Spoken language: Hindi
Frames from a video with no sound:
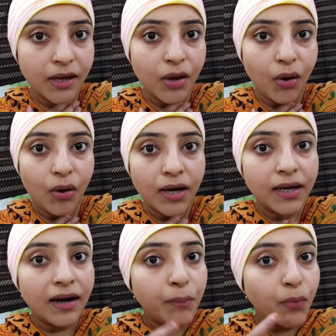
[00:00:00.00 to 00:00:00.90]
और अगर
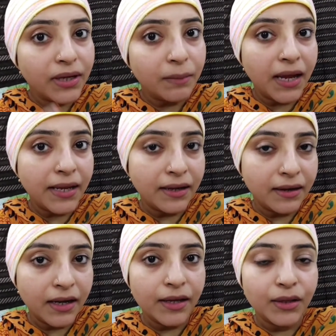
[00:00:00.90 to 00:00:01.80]
आपको ये अप्लाई करना
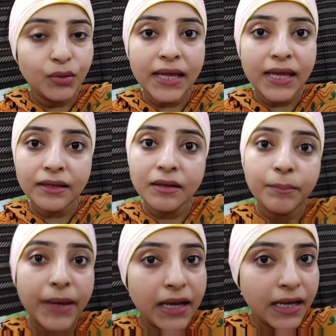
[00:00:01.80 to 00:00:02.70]
है तो एक दिन
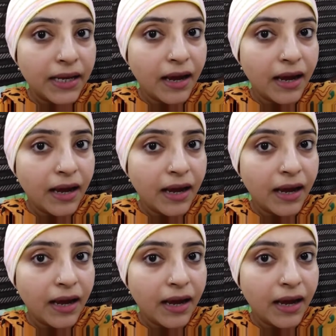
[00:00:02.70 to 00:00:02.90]
पहले